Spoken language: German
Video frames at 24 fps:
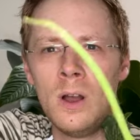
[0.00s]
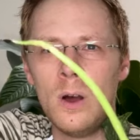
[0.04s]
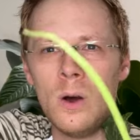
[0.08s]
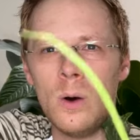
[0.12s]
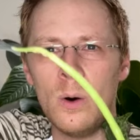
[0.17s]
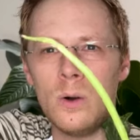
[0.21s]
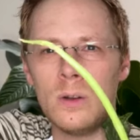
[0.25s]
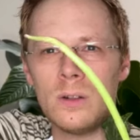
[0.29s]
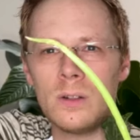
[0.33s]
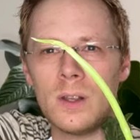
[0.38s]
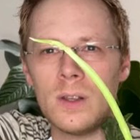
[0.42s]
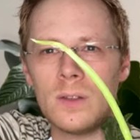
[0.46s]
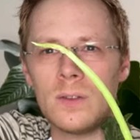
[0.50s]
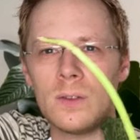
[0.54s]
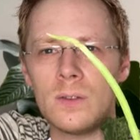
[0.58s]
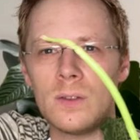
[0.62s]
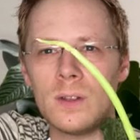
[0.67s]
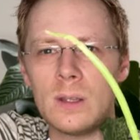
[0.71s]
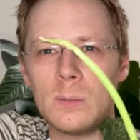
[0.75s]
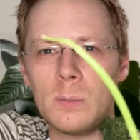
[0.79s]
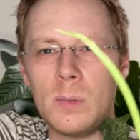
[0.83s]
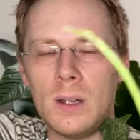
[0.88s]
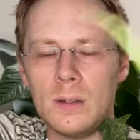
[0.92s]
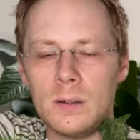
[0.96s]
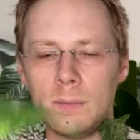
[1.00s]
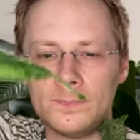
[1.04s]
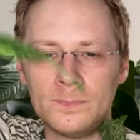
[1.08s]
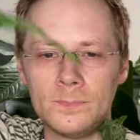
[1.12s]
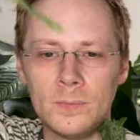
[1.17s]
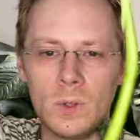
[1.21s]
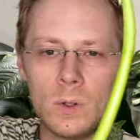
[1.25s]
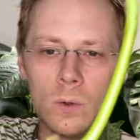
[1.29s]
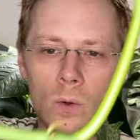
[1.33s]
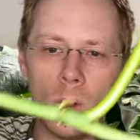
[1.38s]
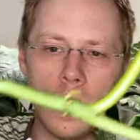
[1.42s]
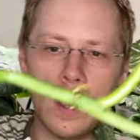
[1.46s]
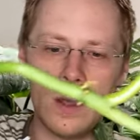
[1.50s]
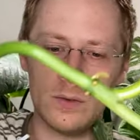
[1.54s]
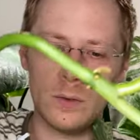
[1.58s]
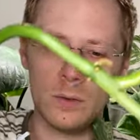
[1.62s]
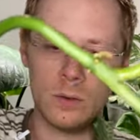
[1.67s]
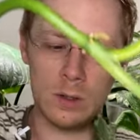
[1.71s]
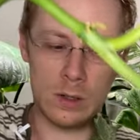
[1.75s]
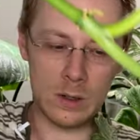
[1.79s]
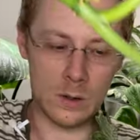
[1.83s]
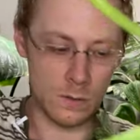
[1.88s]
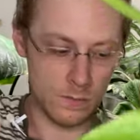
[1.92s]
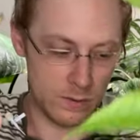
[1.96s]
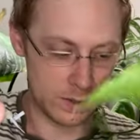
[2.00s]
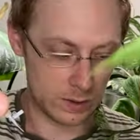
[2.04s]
und das ist das Blatt. So, also genau,